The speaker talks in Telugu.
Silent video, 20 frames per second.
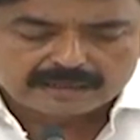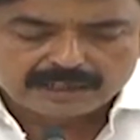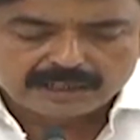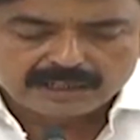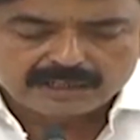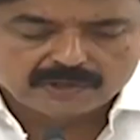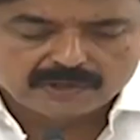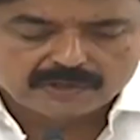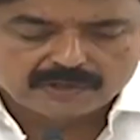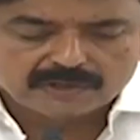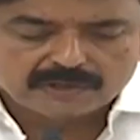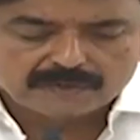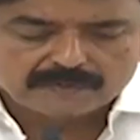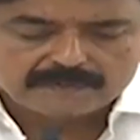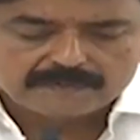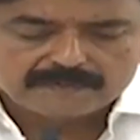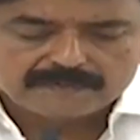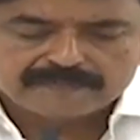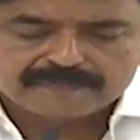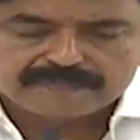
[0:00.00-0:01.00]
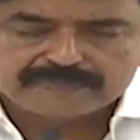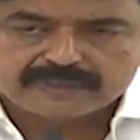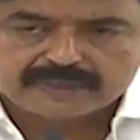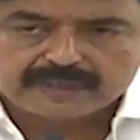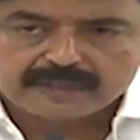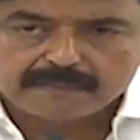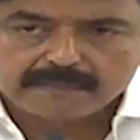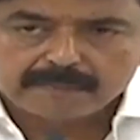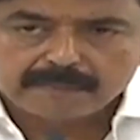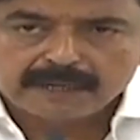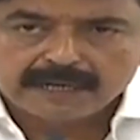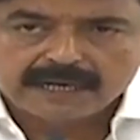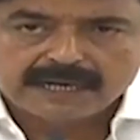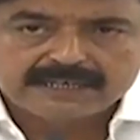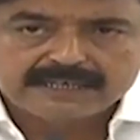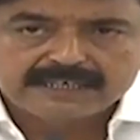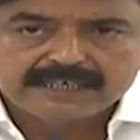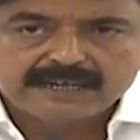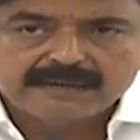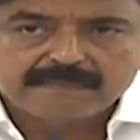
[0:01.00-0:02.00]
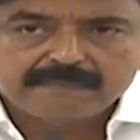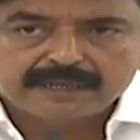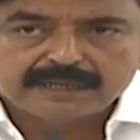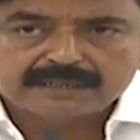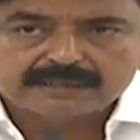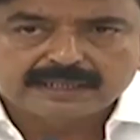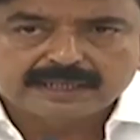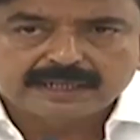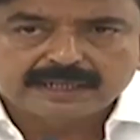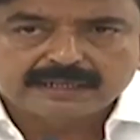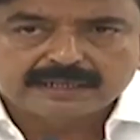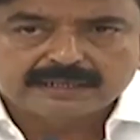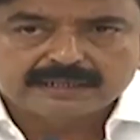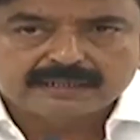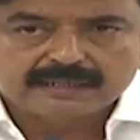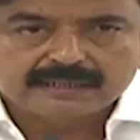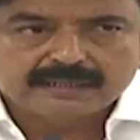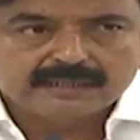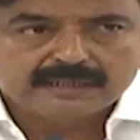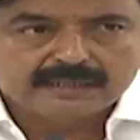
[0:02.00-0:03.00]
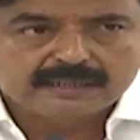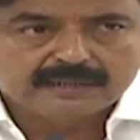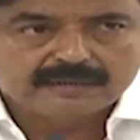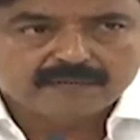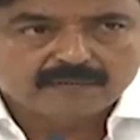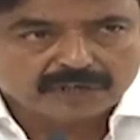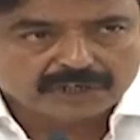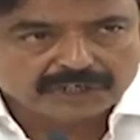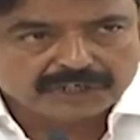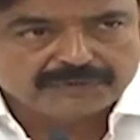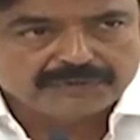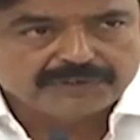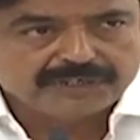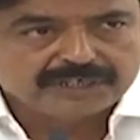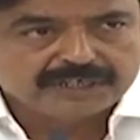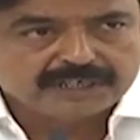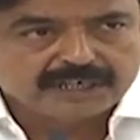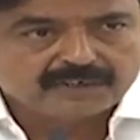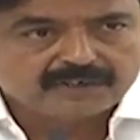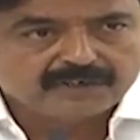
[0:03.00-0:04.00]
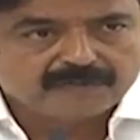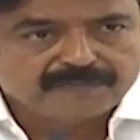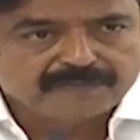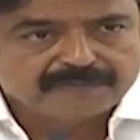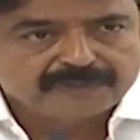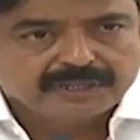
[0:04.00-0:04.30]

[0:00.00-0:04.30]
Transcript: దీనిలో భార్య భర్త ఒక యూనిట్ గాను